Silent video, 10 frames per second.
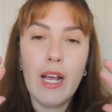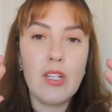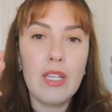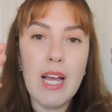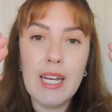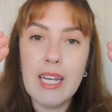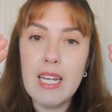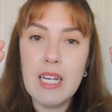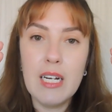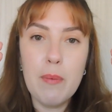que já dá
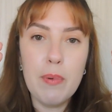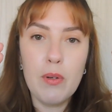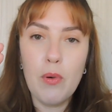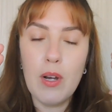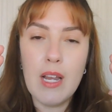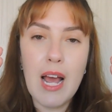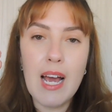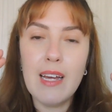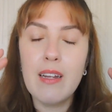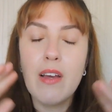aquele up no
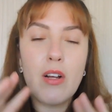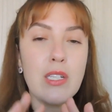olhar.